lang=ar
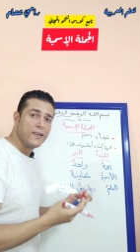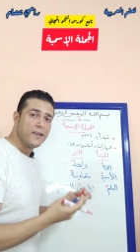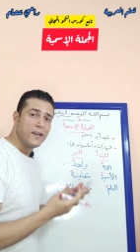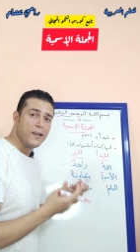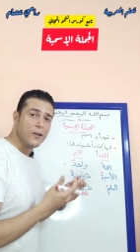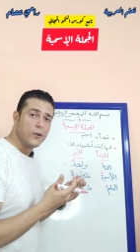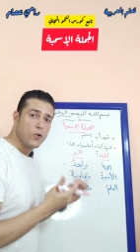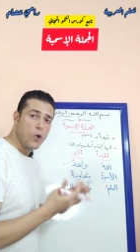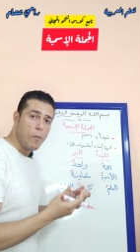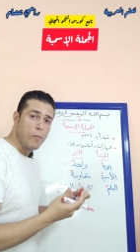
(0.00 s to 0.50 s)

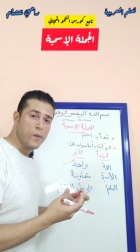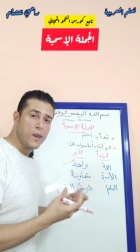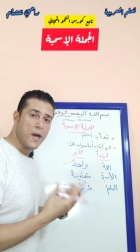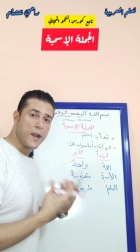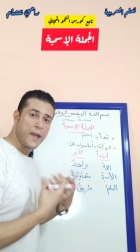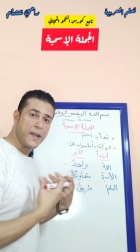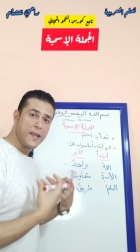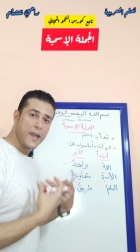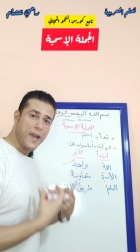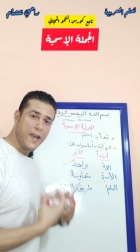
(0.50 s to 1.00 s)
الجملة
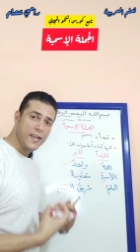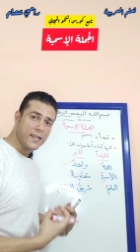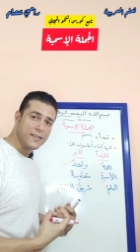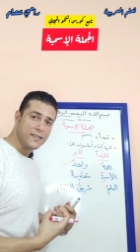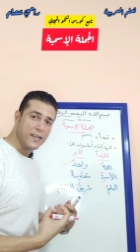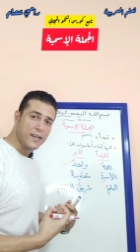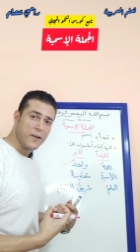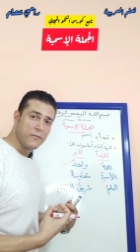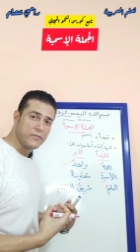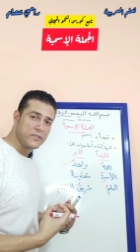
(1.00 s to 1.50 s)

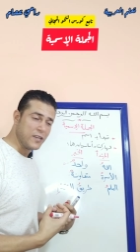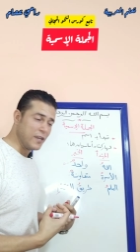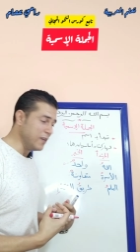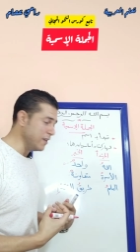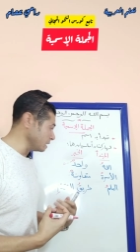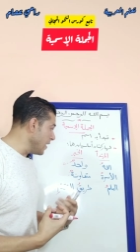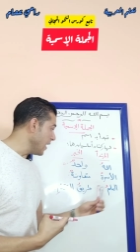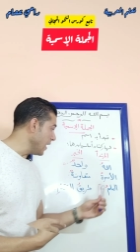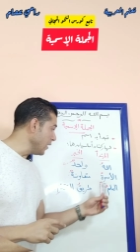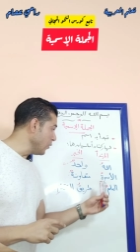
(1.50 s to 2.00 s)
ريحتني
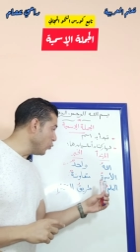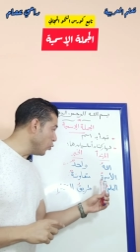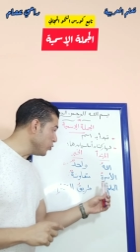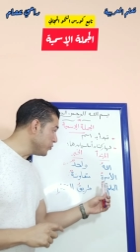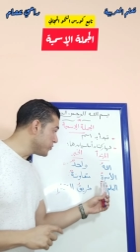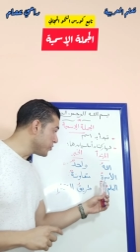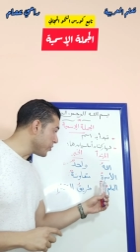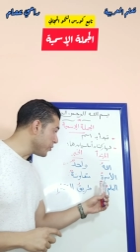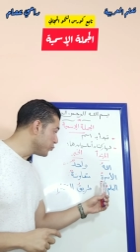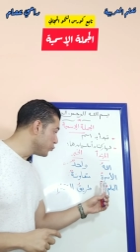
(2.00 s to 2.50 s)
نفسيا
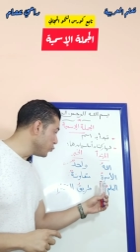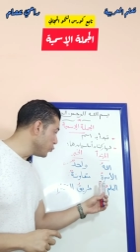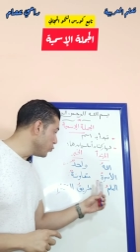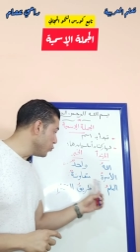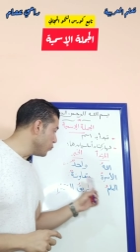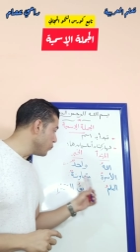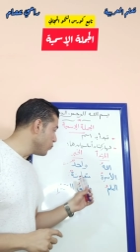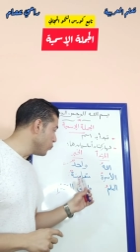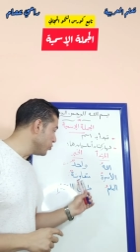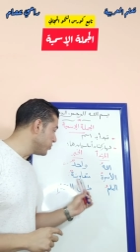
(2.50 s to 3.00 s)

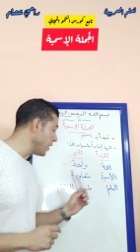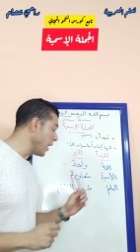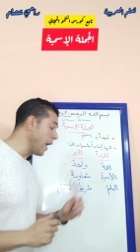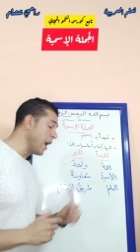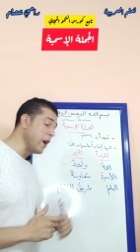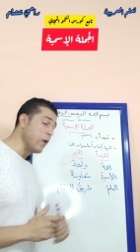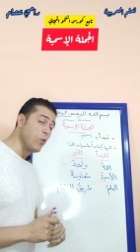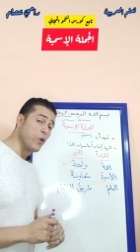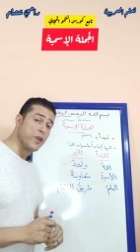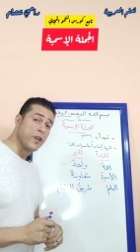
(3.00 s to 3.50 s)
الأسرة
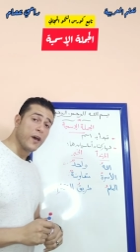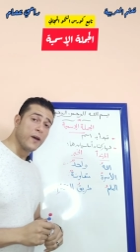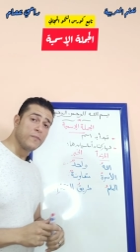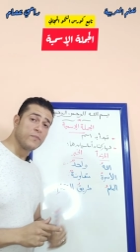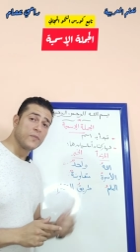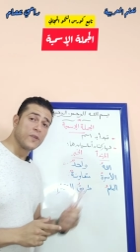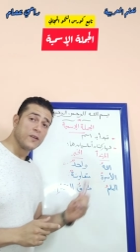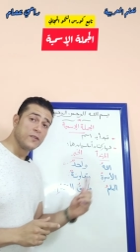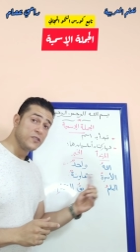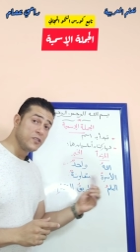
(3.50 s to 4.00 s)
متعاونة
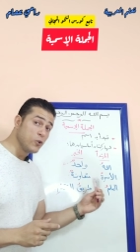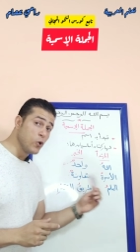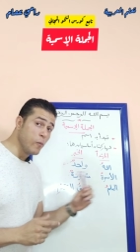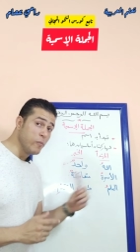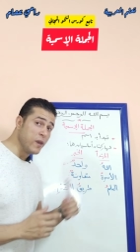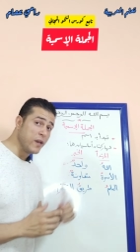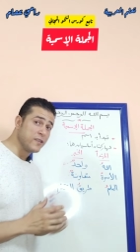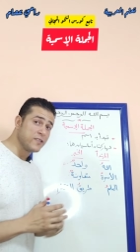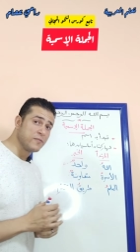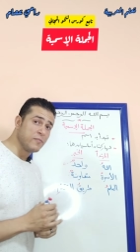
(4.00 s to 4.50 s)
دي
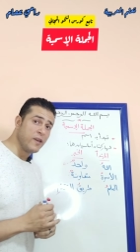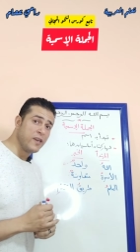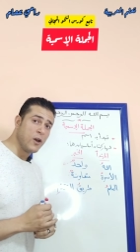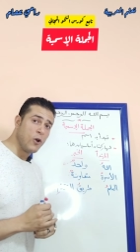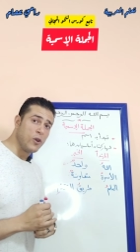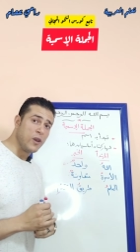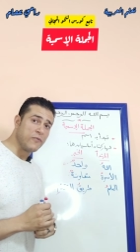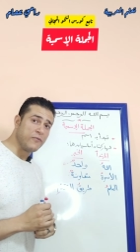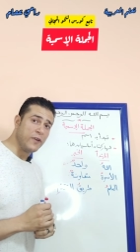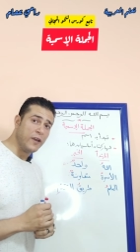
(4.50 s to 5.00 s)
جملة اسمية
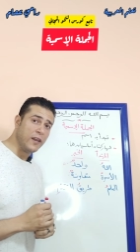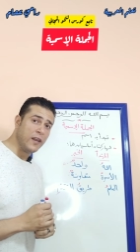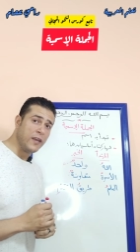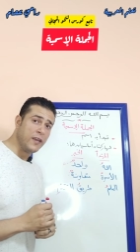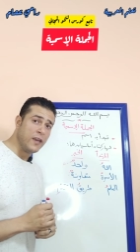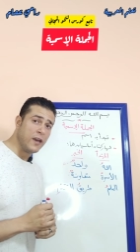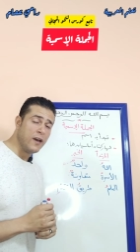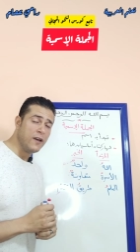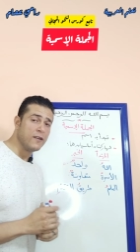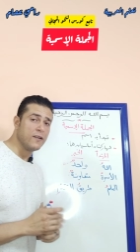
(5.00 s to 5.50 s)
ولا
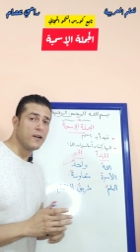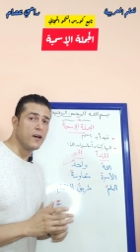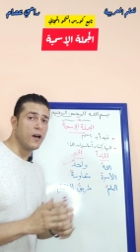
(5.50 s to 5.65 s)
فعلية؟